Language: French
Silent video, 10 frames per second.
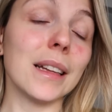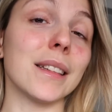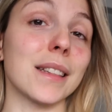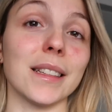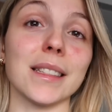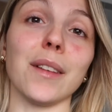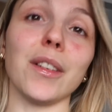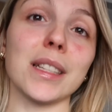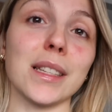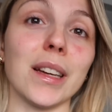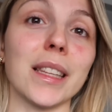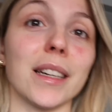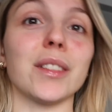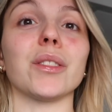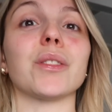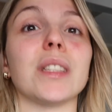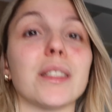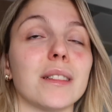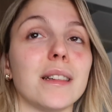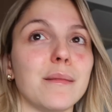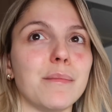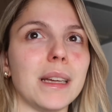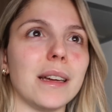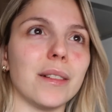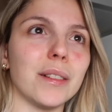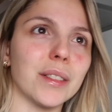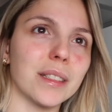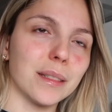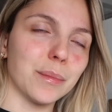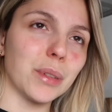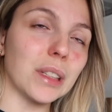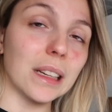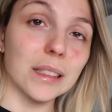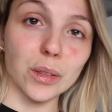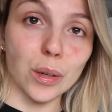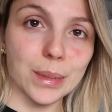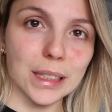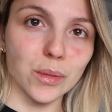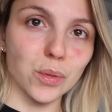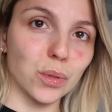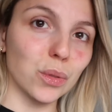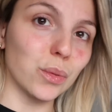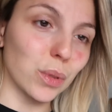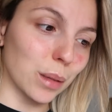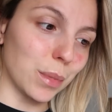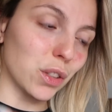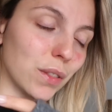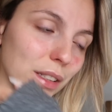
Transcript: Déjà dans un vlog, ça doit être très chiant, je suis désolée, mais dans un podcast encore pire, donc je ne le ferai pas, je vais